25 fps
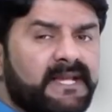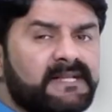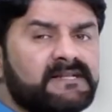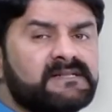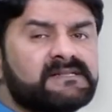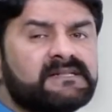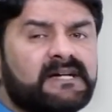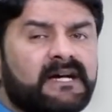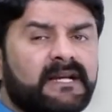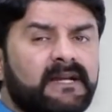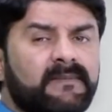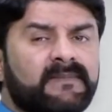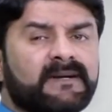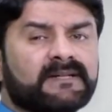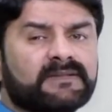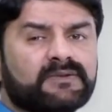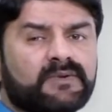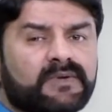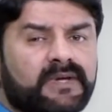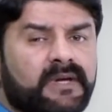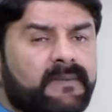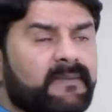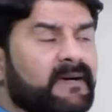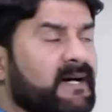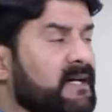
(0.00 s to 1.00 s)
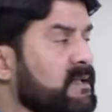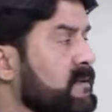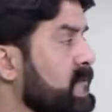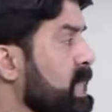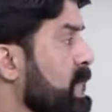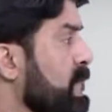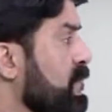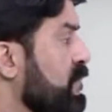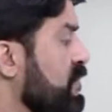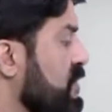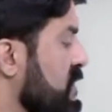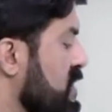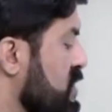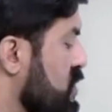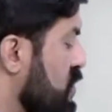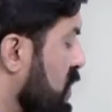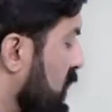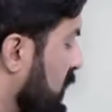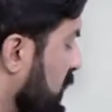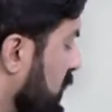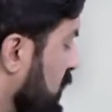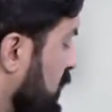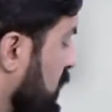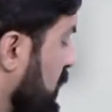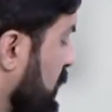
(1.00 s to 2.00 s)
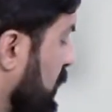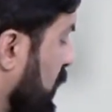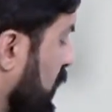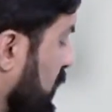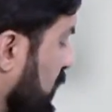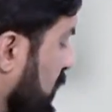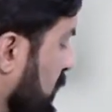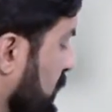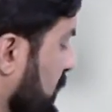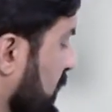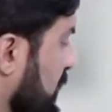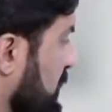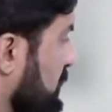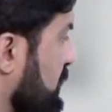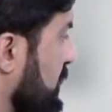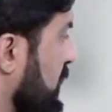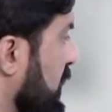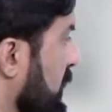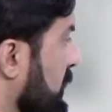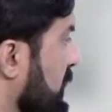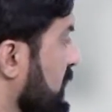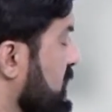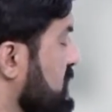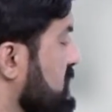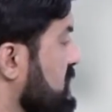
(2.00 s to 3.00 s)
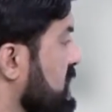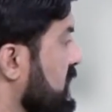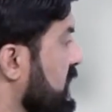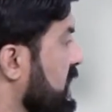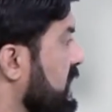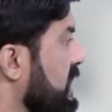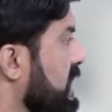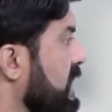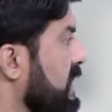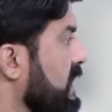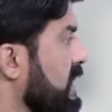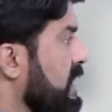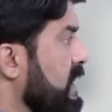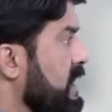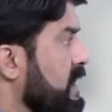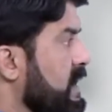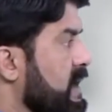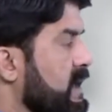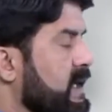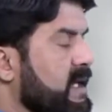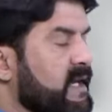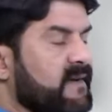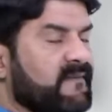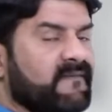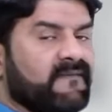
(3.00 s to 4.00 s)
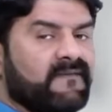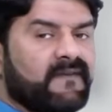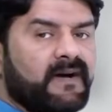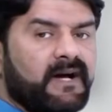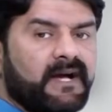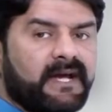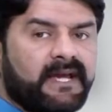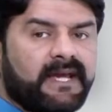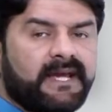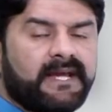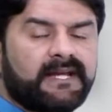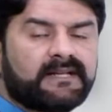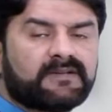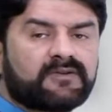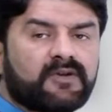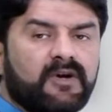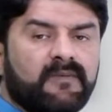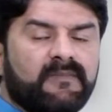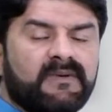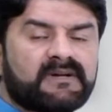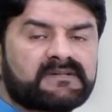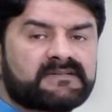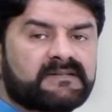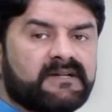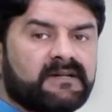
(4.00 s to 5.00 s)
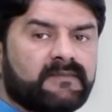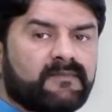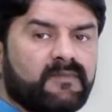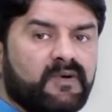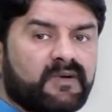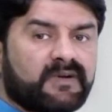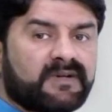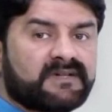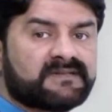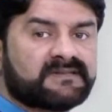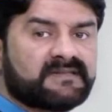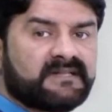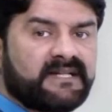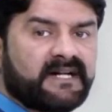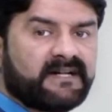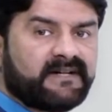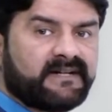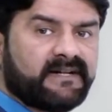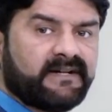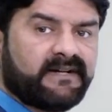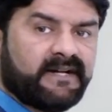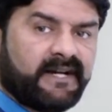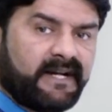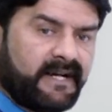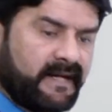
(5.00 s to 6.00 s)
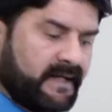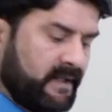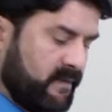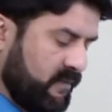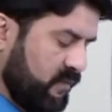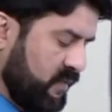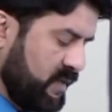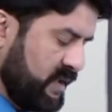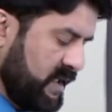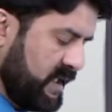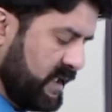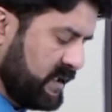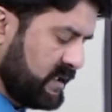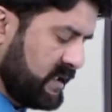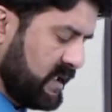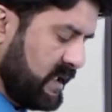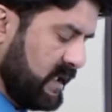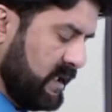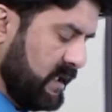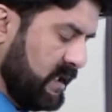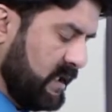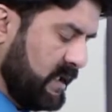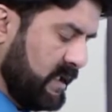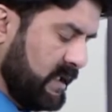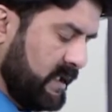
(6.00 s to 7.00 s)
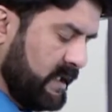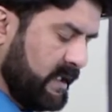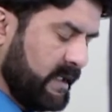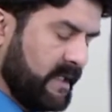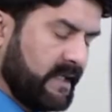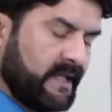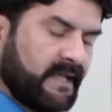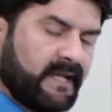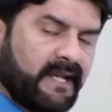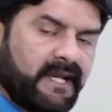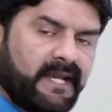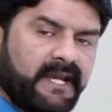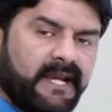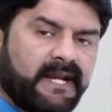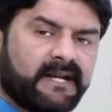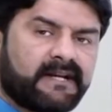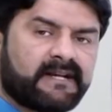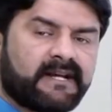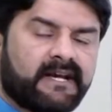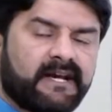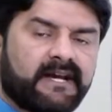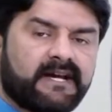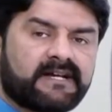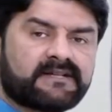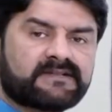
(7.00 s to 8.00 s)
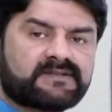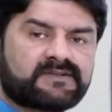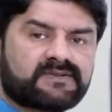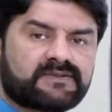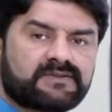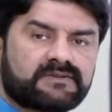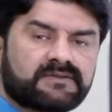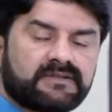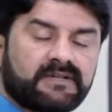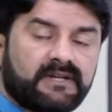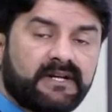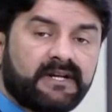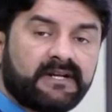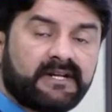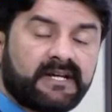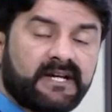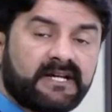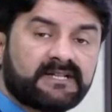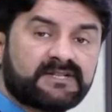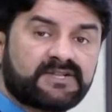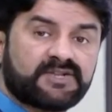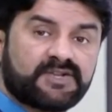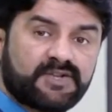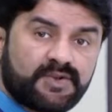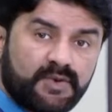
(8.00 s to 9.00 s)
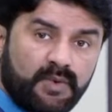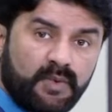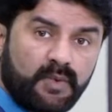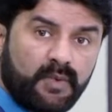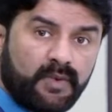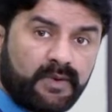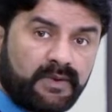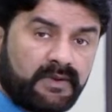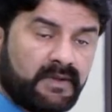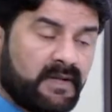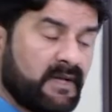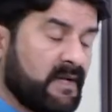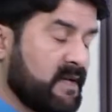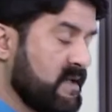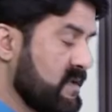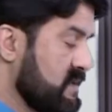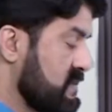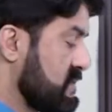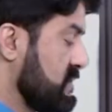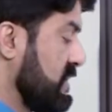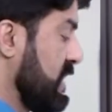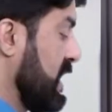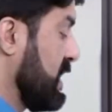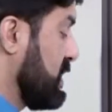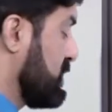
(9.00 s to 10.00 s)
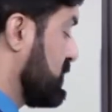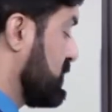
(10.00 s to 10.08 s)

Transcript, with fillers: इन सारी बातों के बाद जो अगली इंपॉर्टेंट बात मेरे पास ये है कि वाई थॉमस एंड मॉर्गन सेलेक्टेड एट ये था कि इट हैज इट हैज शोन सेलेक्ट